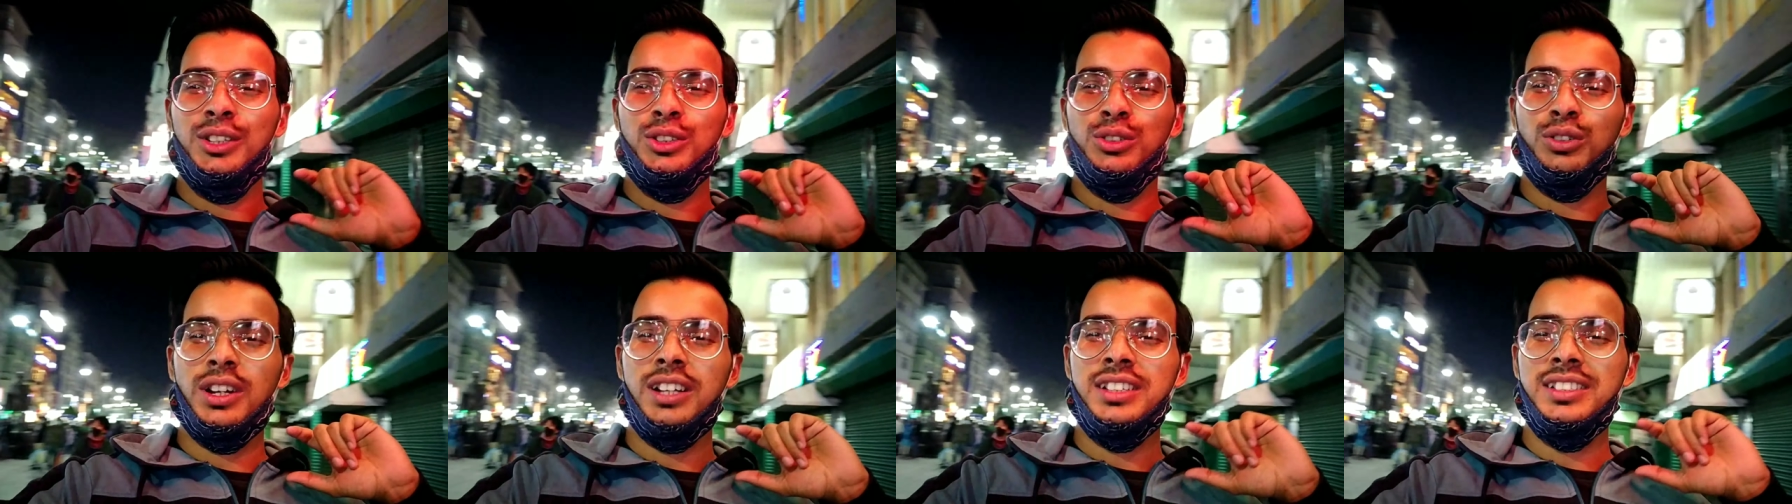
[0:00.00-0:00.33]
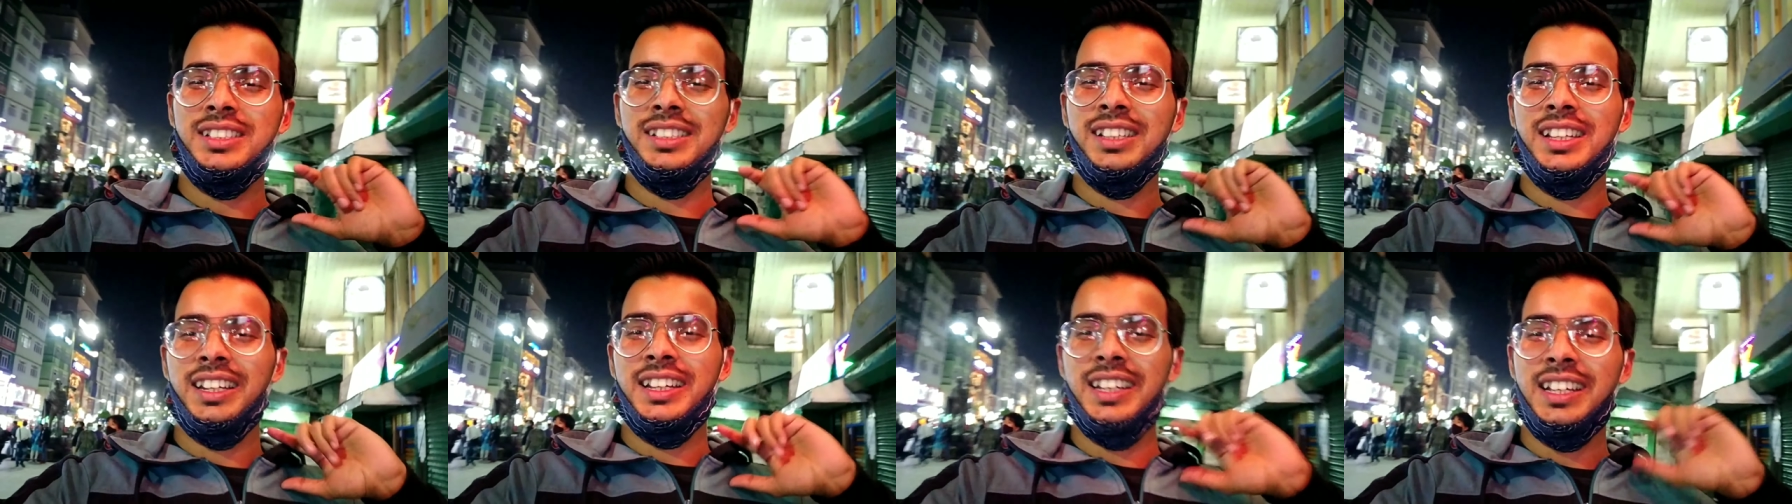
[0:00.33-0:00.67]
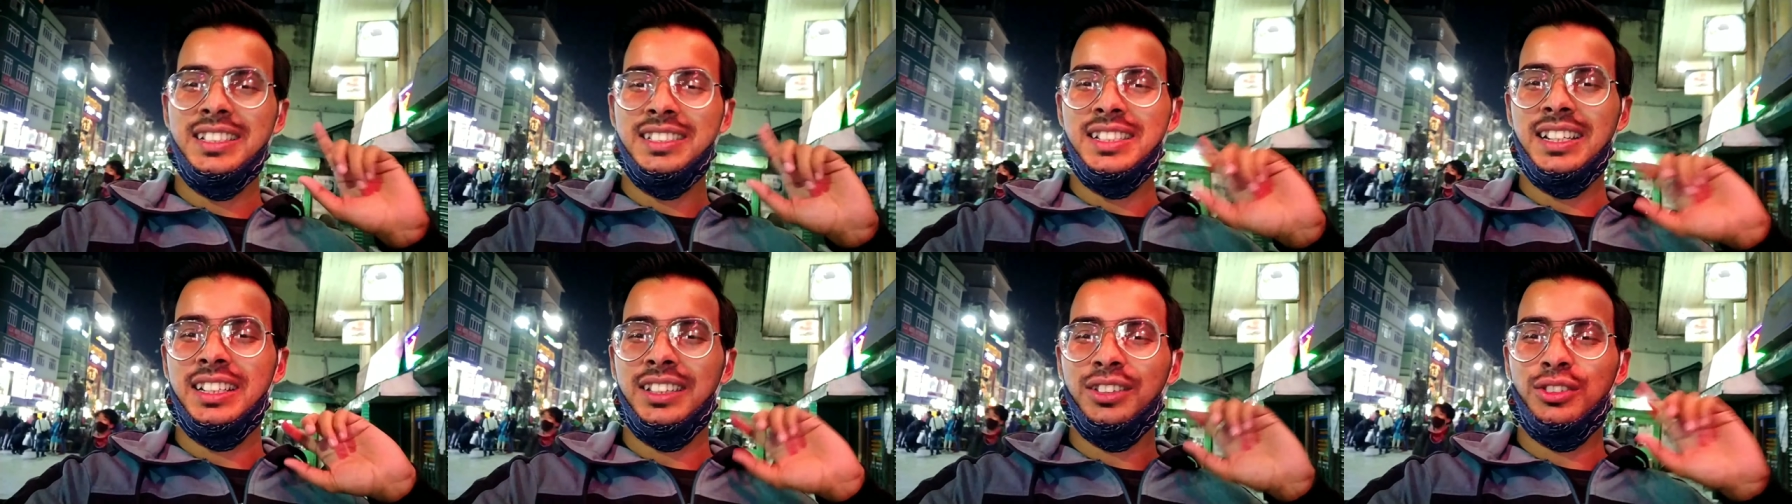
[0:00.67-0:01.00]
थोड़ा सा इधर ये
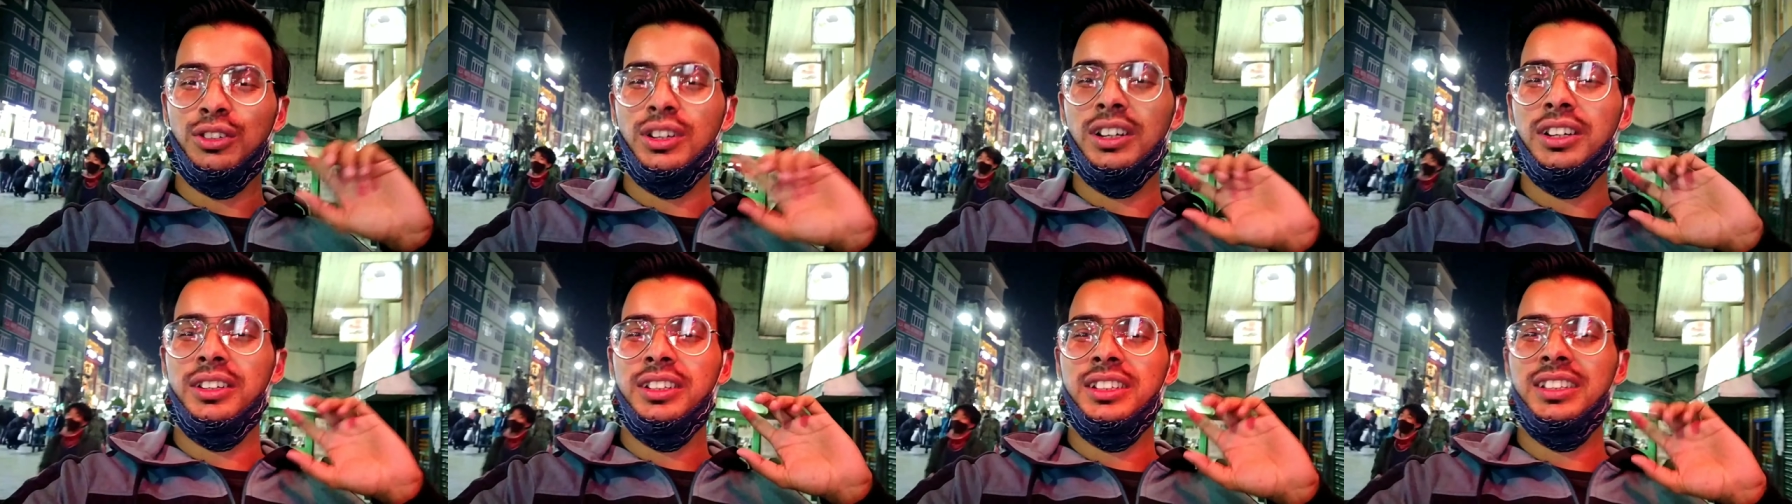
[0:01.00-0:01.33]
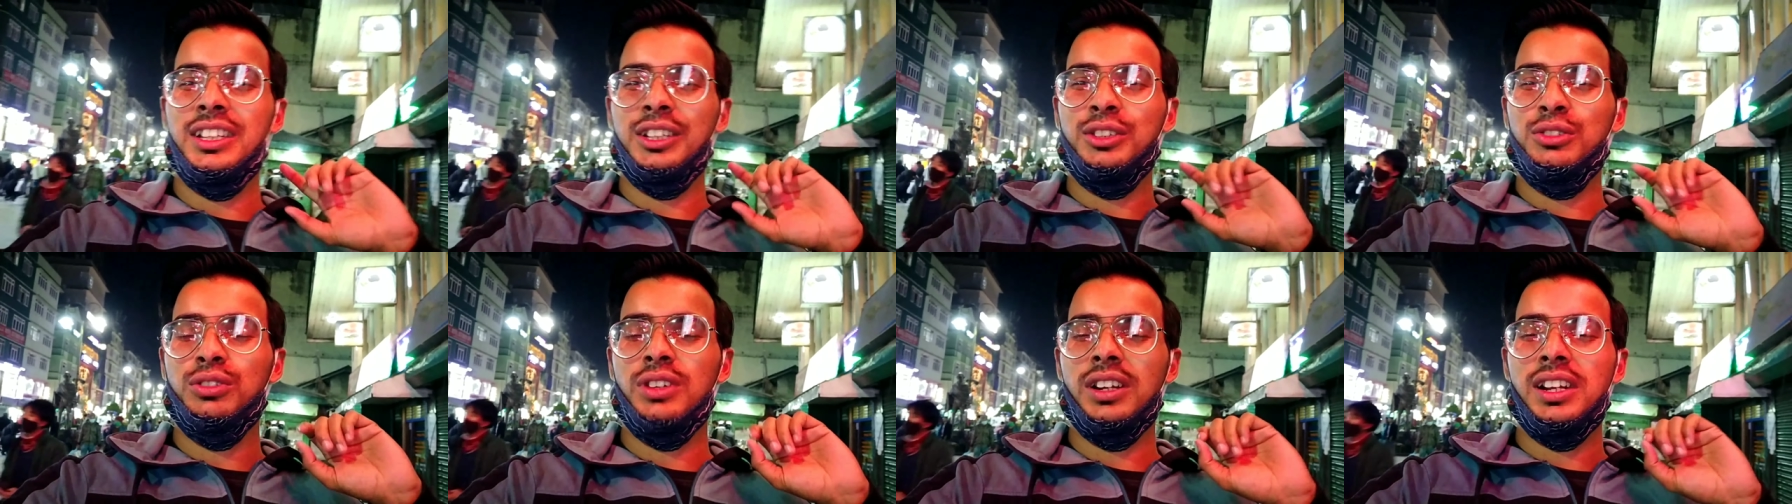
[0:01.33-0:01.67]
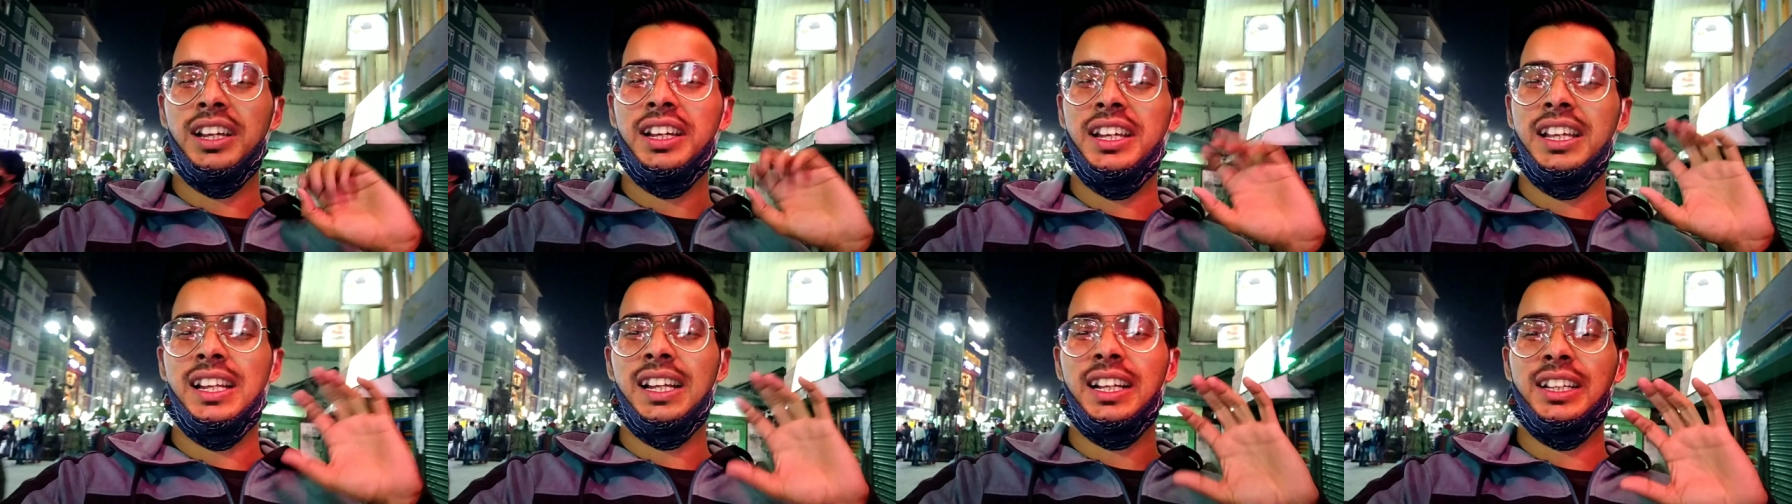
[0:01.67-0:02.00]
साइड थोड़ा इतना दूर
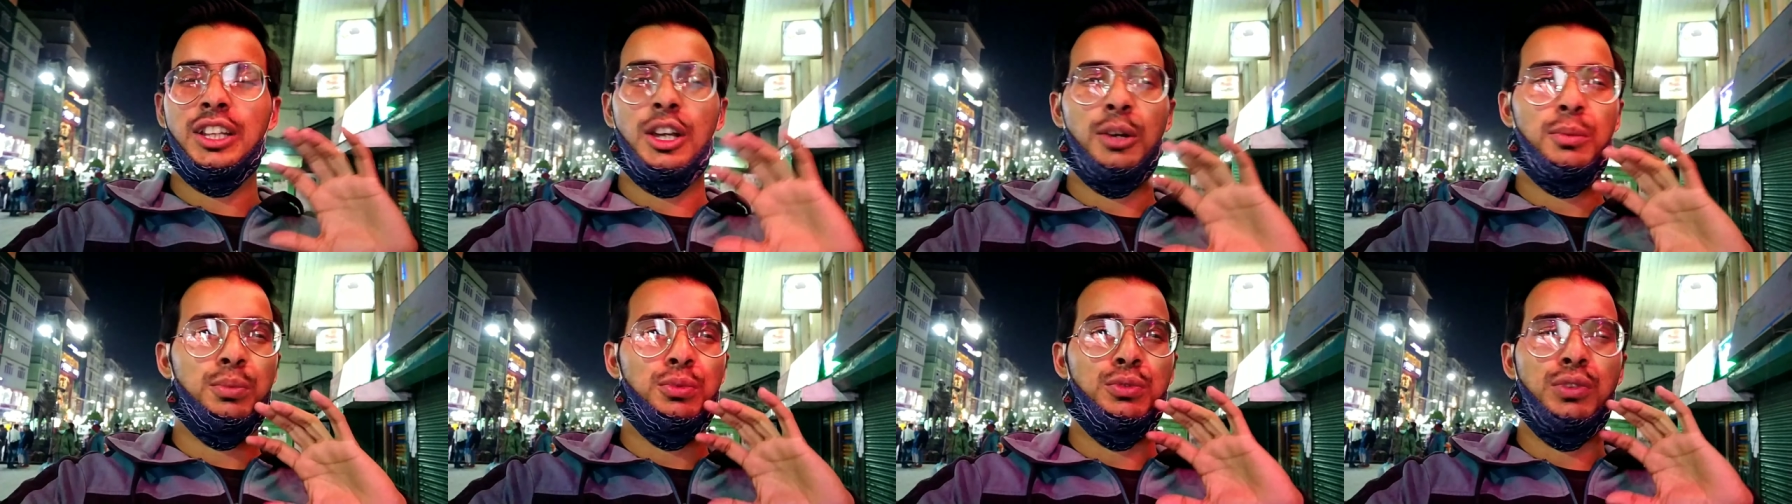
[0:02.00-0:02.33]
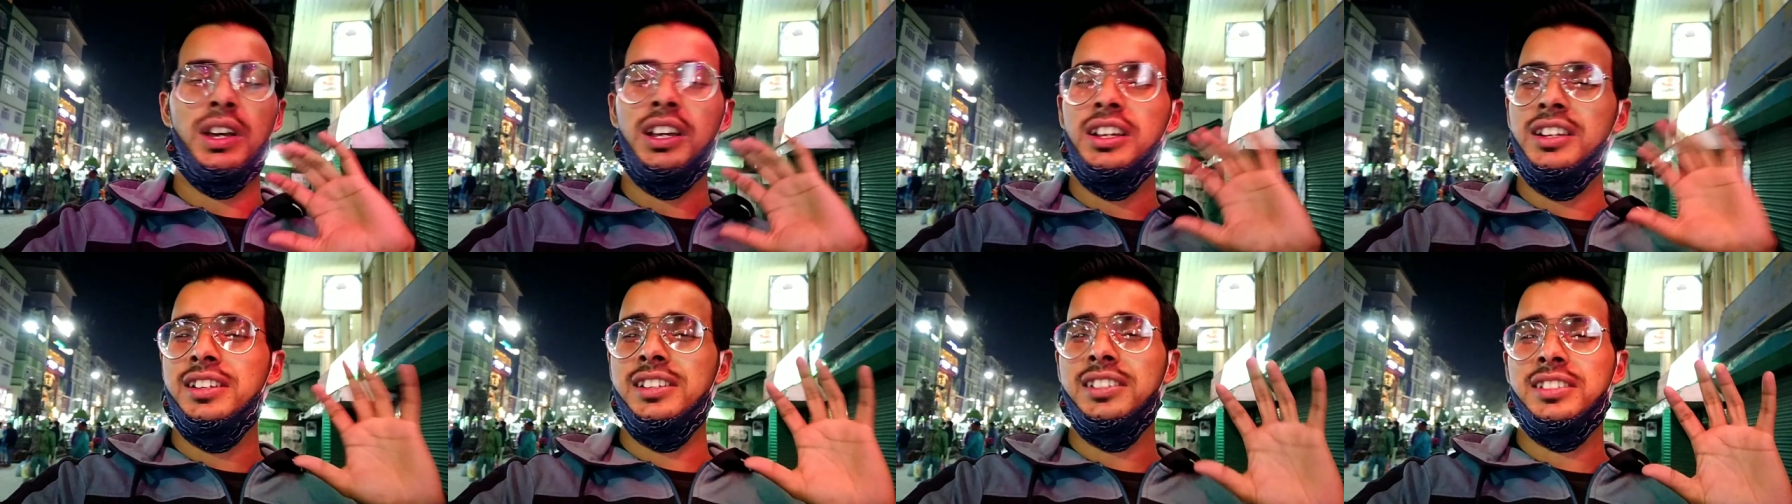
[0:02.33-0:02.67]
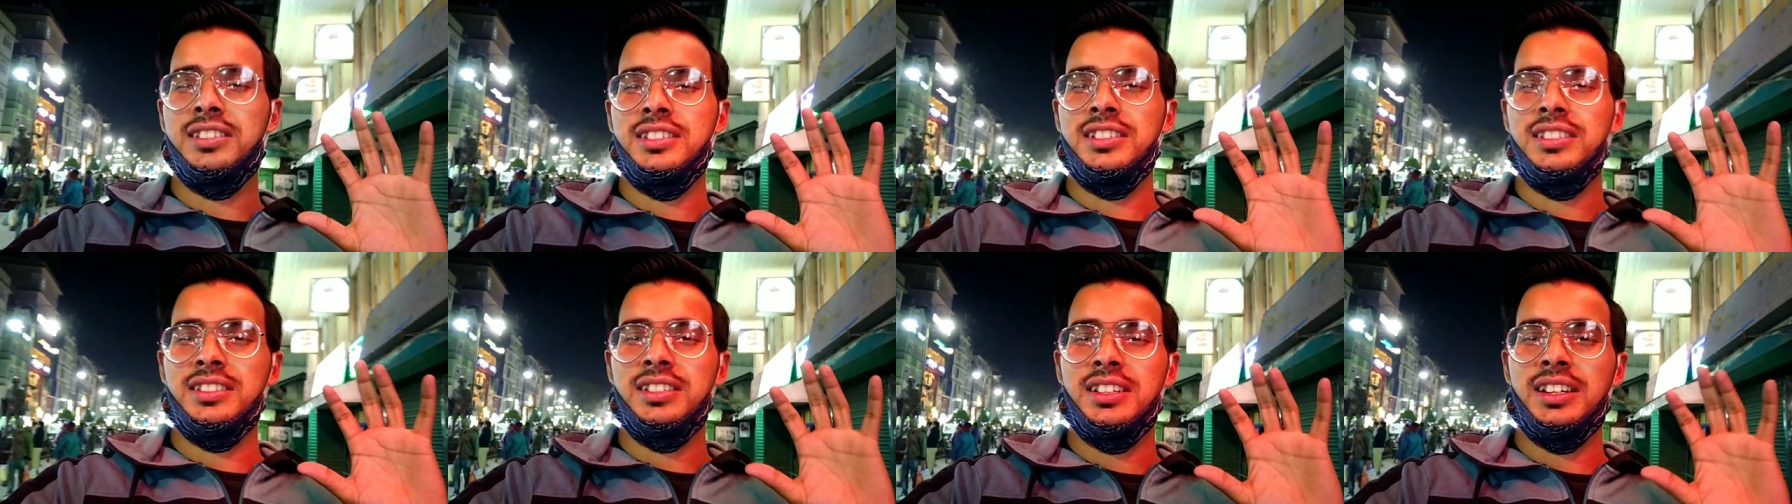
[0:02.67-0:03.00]
अलग ही लगता है पूरा हिल
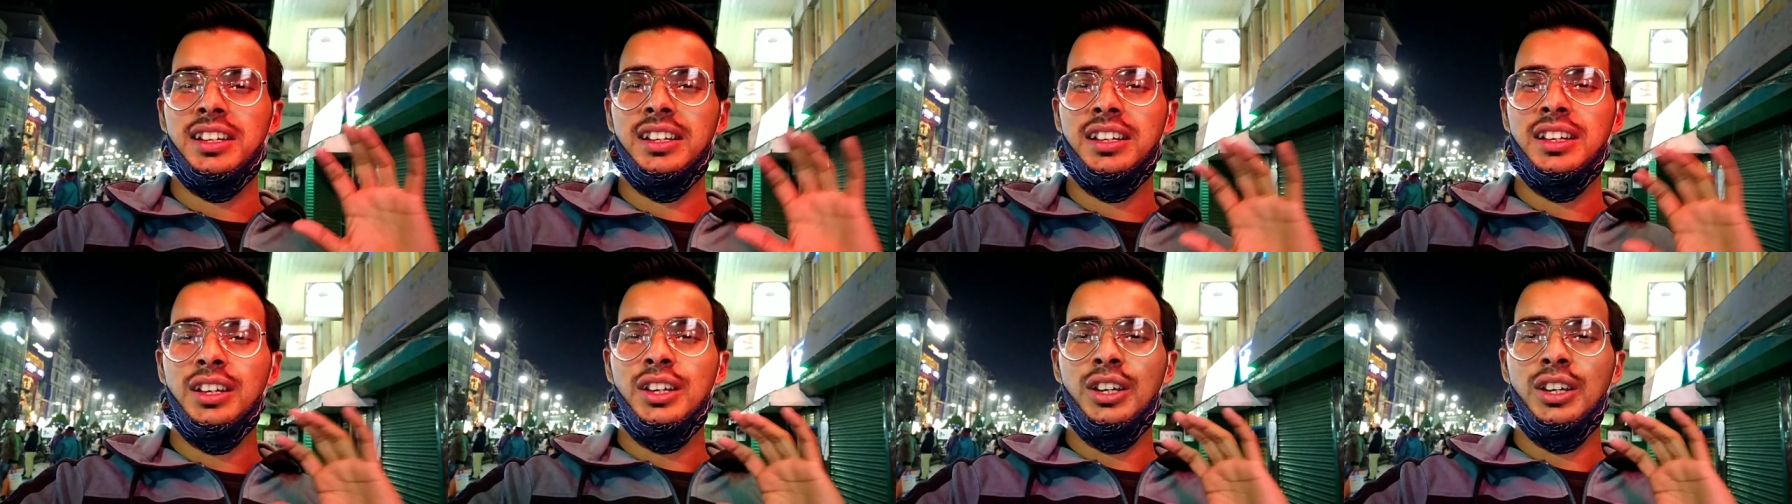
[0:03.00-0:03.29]
स्टेशन है